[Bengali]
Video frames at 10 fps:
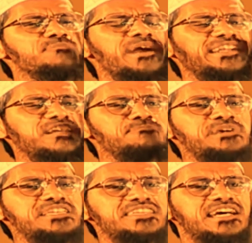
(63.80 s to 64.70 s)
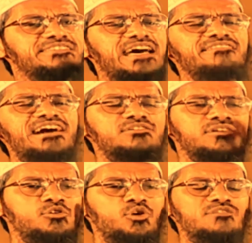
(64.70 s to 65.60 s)
সেই ব্যক্তির চেয়ে কে
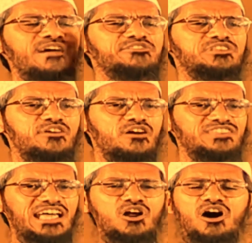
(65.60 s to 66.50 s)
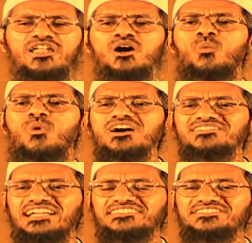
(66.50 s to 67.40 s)
উত্তম যে মানুষকে আহ্বান করে আল্লাহর পথে
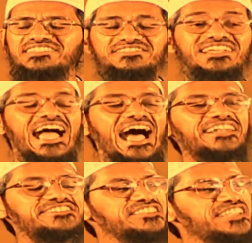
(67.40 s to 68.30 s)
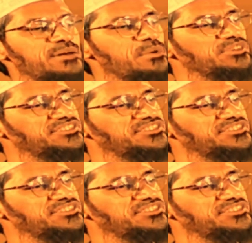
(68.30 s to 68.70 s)
সৎকর্ম করে আর বলে আমি